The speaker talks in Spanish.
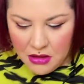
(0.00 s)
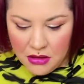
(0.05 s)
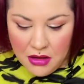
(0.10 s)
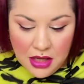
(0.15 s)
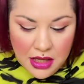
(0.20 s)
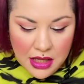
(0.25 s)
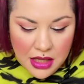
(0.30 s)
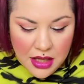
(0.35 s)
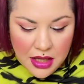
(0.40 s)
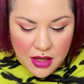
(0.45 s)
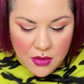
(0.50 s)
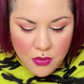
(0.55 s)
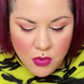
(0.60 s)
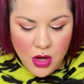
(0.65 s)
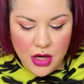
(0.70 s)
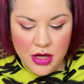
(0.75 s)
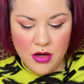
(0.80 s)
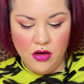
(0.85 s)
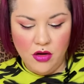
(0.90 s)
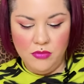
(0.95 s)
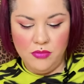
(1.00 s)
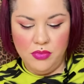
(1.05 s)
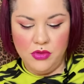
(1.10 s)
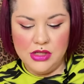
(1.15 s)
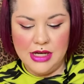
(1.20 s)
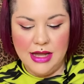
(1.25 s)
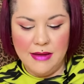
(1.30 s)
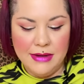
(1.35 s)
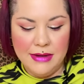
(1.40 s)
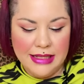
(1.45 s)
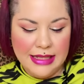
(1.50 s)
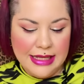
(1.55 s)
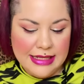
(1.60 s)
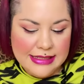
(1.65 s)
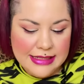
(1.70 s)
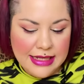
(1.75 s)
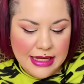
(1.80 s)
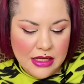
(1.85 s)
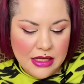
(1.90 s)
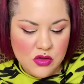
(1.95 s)
Y bueno, pues la verdad es
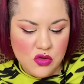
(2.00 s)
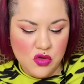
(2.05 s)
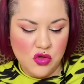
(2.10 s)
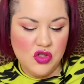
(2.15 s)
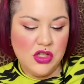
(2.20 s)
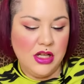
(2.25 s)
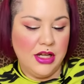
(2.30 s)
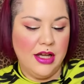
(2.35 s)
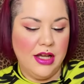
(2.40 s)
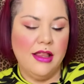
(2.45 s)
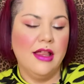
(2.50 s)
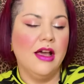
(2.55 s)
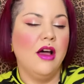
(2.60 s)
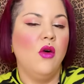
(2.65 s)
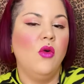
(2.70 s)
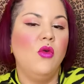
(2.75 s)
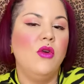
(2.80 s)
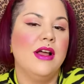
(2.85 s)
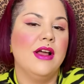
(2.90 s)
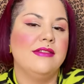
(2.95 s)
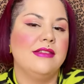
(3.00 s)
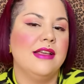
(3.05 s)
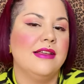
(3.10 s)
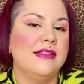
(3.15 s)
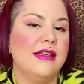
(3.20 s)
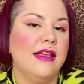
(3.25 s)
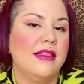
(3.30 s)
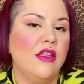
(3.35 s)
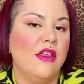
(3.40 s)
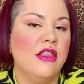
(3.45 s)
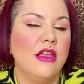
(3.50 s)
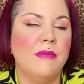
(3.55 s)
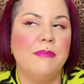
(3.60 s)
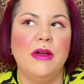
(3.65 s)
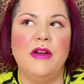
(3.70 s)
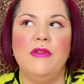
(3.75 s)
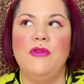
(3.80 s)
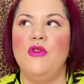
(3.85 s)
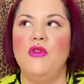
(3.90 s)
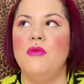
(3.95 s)
que eso se queda una sensación de
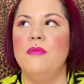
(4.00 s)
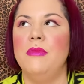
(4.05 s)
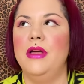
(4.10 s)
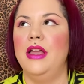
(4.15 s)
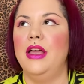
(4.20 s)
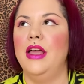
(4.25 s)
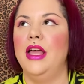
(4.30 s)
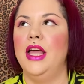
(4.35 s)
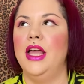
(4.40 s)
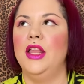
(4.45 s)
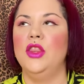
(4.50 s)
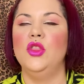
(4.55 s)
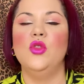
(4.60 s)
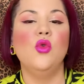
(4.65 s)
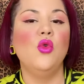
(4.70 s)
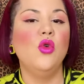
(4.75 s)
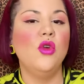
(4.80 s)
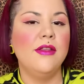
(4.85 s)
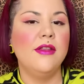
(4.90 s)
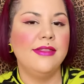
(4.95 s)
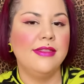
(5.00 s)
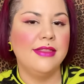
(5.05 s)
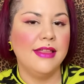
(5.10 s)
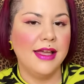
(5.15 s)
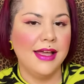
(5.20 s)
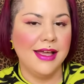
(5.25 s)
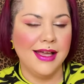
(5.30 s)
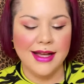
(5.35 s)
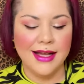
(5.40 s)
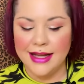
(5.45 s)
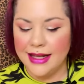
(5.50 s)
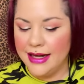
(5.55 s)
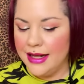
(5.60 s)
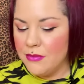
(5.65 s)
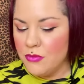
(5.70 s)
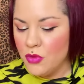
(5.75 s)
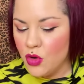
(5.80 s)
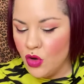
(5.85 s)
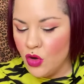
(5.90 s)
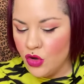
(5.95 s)
perfume dulce,
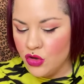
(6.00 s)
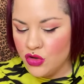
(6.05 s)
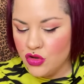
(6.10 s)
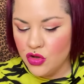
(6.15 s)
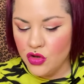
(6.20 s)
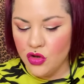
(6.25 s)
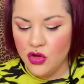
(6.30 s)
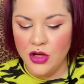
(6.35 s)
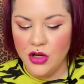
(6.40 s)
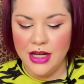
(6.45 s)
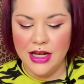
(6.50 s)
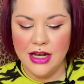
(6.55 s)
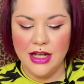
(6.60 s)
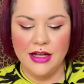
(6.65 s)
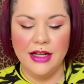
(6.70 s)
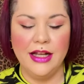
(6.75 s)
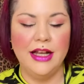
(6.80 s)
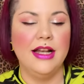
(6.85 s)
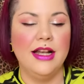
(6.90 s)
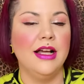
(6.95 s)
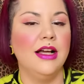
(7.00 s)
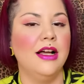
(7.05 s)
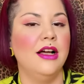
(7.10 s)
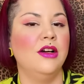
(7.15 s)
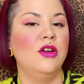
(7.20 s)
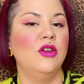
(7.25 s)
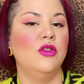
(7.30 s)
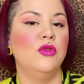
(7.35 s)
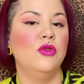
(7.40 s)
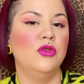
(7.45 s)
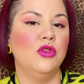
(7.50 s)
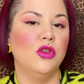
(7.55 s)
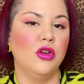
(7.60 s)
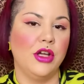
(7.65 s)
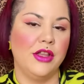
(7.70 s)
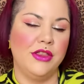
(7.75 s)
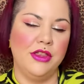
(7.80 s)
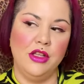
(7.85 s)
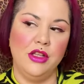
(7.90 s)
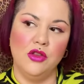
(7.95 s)
cremoso, y ylang, con un
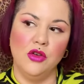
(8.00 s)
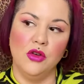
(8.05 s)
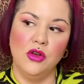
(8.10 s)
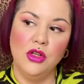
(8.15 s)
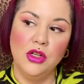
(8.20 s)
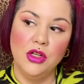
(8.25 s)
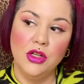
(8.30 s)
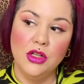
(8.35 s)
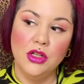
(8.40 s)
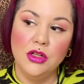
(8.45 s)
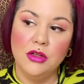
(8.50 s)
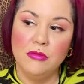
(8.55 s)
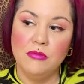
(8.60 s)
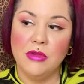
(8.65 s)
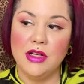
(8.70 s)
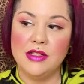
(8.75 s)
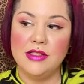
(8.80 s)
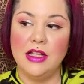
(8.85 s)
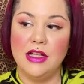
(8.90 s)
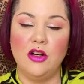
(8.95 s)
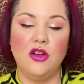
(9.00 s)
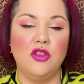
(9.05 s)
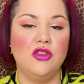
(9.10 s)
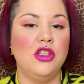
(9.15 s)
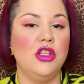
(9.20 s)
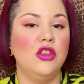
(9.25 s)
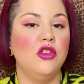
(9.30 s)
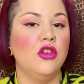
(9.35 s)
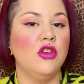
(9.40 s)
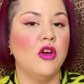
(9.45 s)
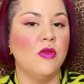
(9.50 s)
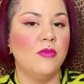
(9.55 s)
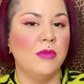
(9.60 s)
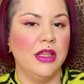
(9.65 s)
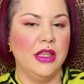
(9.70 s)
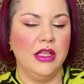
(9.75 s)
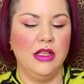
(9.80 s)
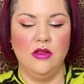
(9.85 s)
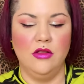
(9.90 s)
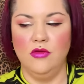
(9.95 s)
toquecito más terrosito y
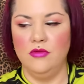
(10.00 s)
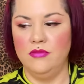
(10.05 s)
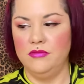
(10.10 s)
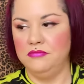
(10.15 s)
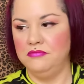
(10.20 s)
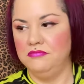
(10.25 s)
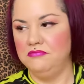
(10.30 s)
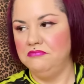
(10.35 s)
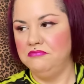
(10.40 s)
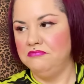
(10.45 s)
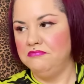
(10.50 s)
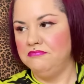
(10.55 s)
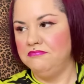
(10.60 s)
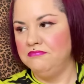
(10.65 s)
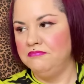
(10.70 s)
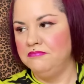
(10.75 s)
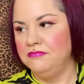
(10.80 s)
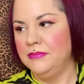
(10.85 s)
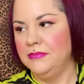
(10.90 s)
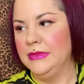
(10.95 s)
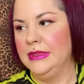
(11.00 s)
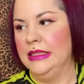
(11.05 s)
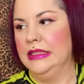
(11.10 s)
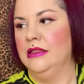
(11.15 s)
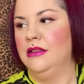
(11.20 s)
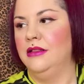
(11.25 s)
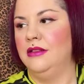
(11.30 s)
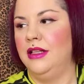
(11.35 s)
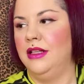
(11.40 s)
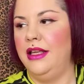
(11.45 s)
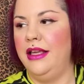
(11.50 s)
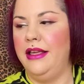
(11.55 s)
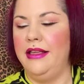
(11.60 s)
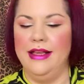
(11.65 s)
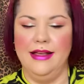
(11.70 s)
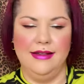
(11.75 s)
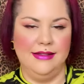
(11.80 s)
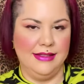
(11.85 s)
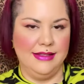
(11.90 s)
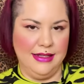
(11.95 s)
ahumadito. Y ya
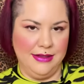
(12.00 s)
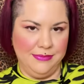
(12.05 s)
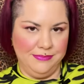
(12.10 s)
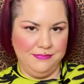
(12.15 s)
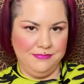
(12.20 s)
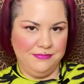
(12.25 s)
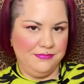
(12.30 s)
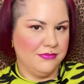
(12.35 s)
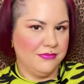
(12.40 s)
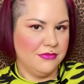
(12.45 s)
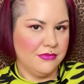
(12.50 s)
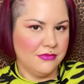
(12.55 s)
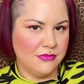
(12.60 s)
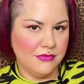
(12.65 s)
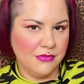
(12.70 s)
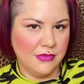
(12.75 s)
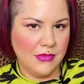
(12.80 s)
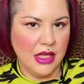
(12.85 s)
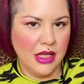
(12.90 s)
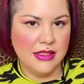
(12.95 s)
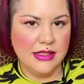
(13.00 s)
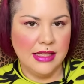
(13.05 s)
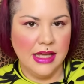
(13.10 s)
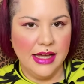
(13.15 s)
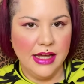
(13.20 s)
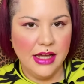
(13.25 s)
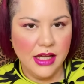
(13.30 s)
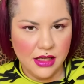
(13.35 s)
está. Hasta ahí